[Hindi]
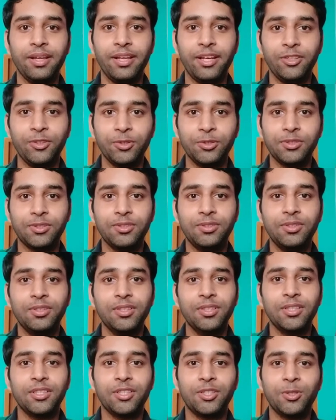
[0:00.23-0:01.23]
हेलो दोस्तों
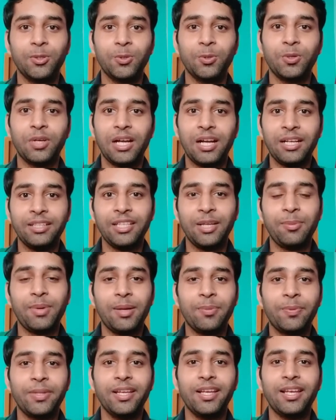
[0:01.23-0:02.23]
तो आज हम
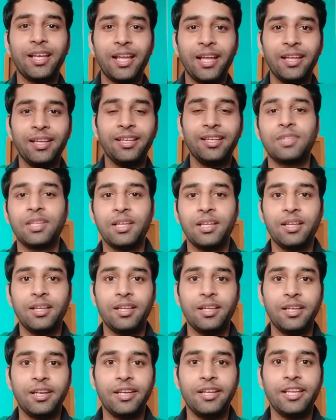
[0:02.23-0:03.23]
आपके लाए हैं
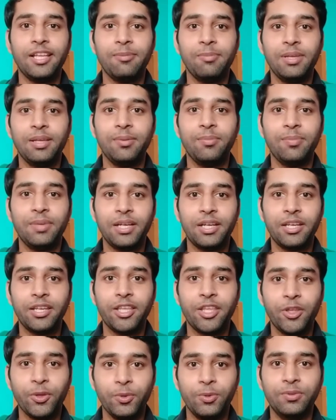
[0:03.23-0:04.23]
रियल मी बट
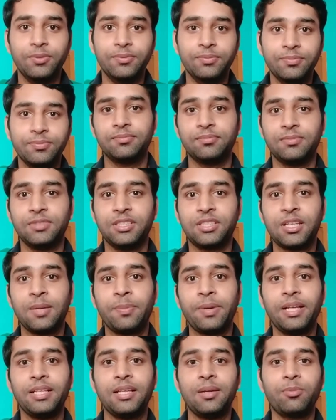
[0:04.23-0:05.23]
क्यू जिसका
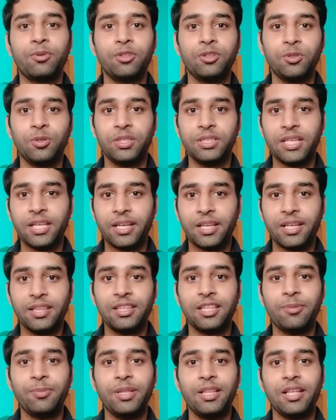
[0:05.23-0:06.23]
प्राइस आपको 2000 के
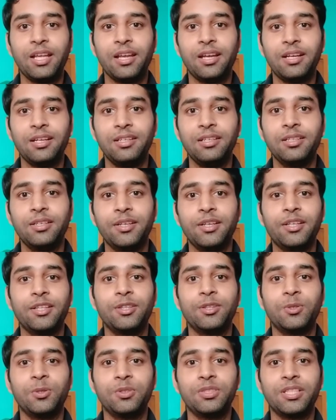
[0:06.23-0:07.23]
अंदर मिल जाएगा
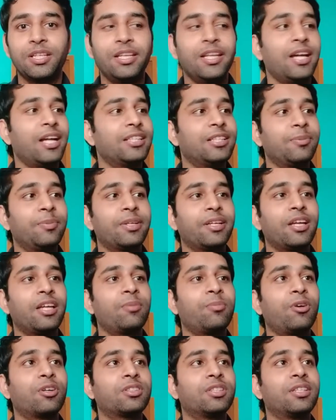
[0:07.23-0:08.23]
तो चलिए आज हम इनका
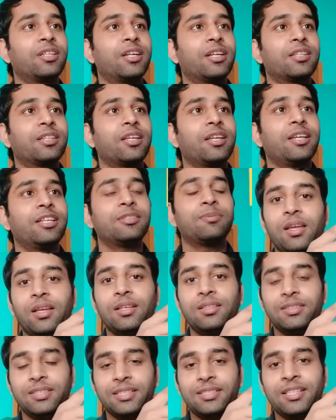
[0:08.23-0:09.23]
अनबॉक्सिंग करते हैं
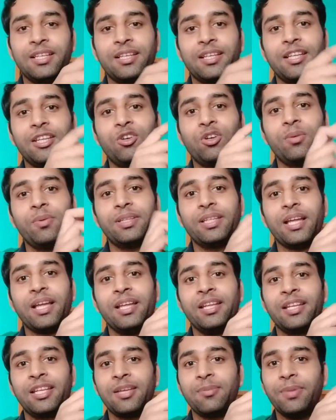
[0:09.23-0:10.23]
जैसा कि इन्होंने
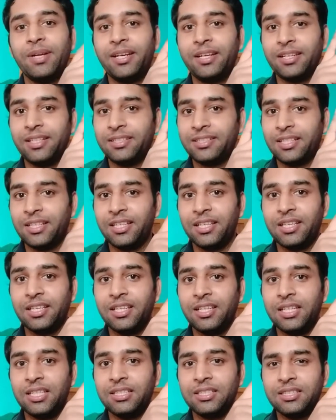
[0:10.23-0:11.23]
बताया इनकी बैटरी
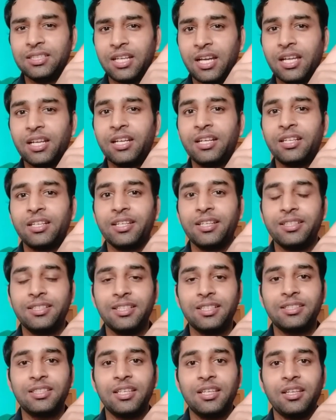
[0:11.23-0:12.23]
चलेगी चार घंटे
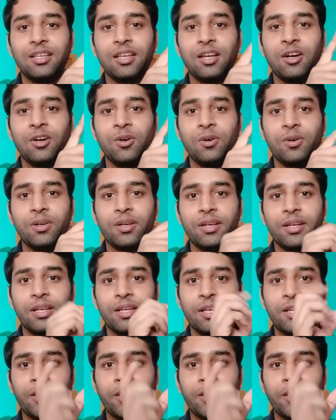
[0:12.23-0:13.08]
जैसे और